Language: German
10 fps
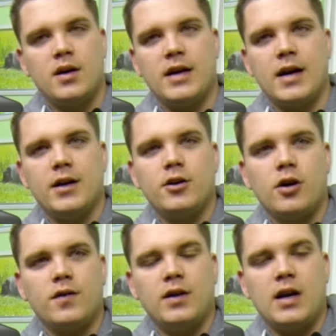Ihr erinnert
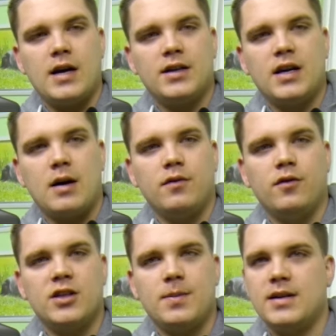euch vielleicht, ich habe
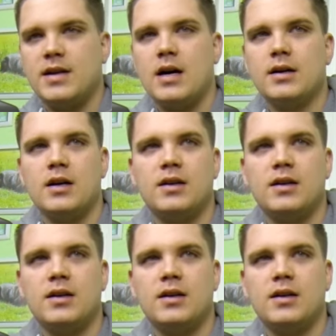vor zwei Tagen nach